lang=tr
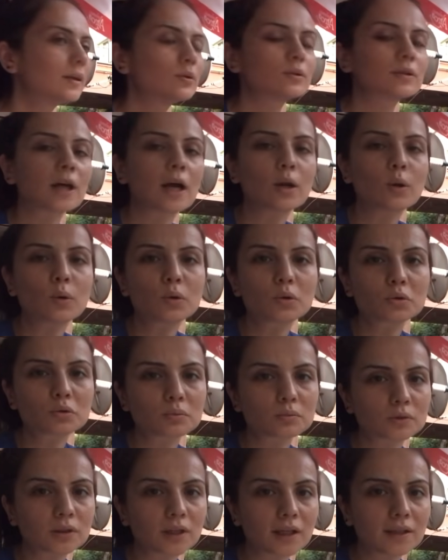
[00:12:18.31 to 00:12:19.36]
Güzel
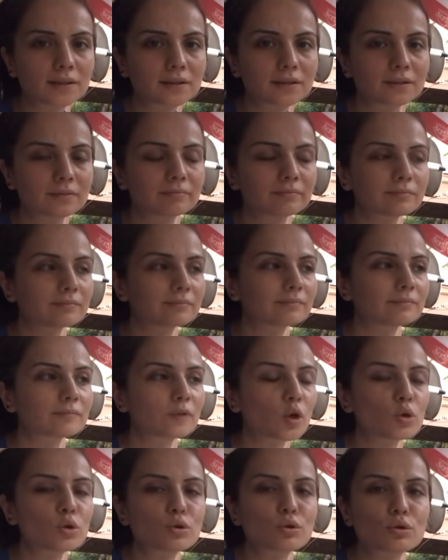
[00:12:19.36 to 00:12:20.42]
hortumu taktım.
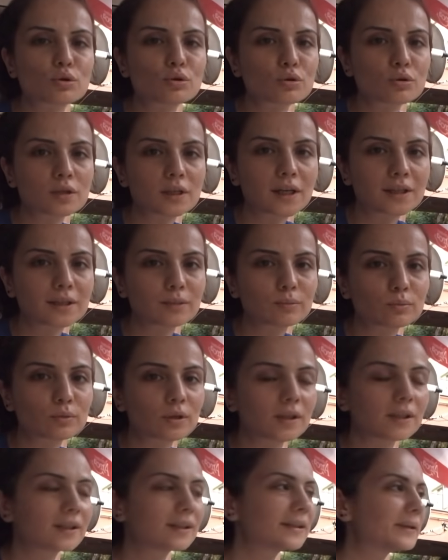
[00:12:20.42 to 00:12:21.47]
Hoşur hoşur yıkadım
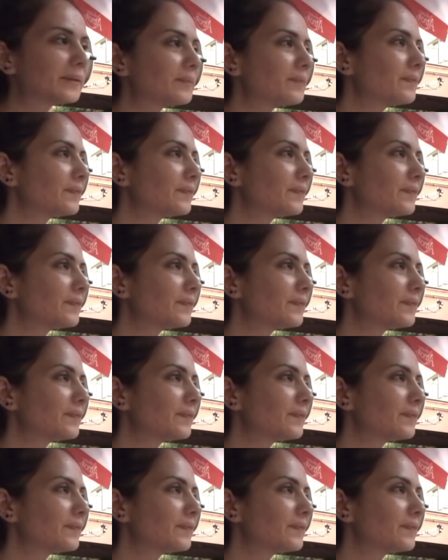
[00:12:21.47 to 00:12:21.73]
buraları.